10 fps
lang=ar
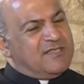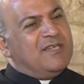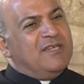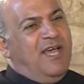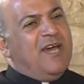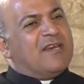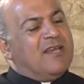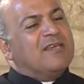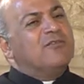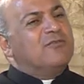صحيح.
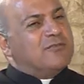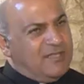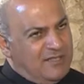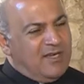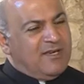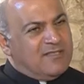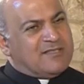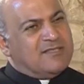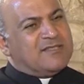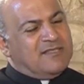حركته تياه
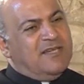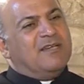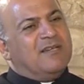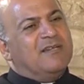أسس هال